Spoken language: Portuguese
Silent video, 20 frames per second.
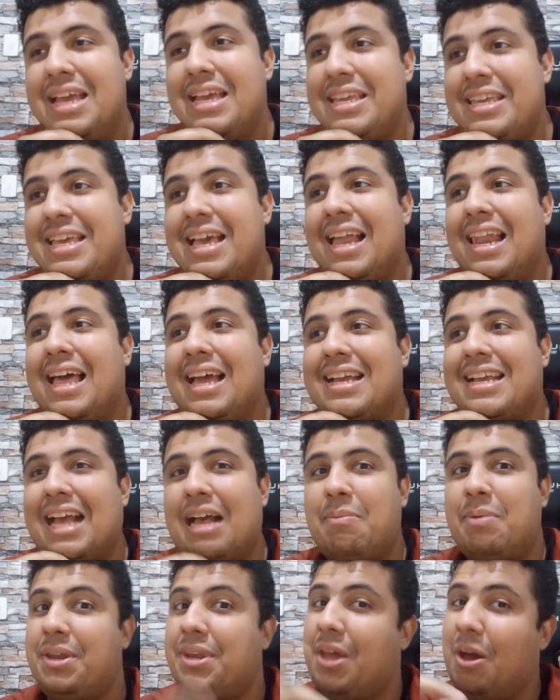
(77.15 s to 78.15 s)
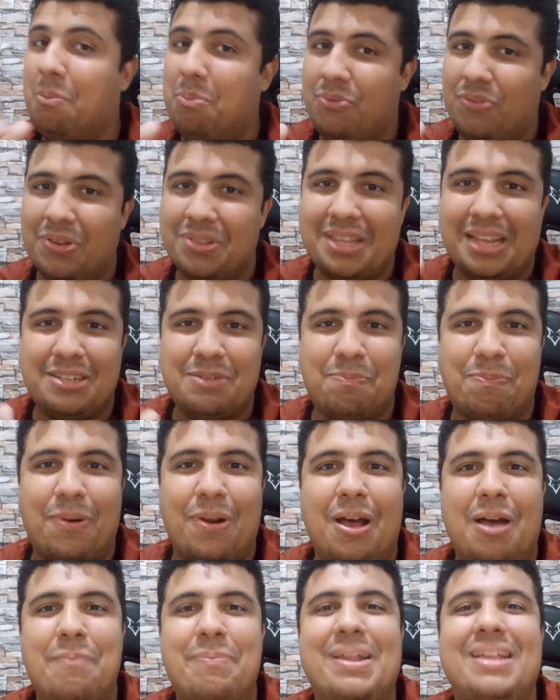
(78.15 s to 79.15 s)
E ela acaba, não por vontade
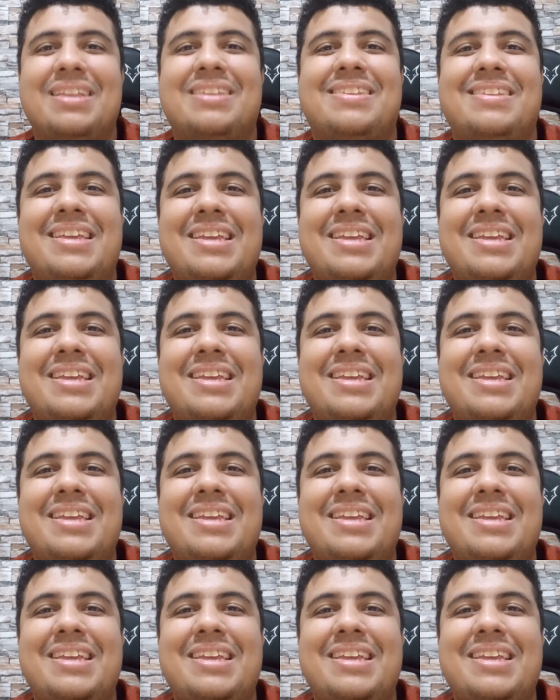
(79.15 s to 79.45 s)
própria,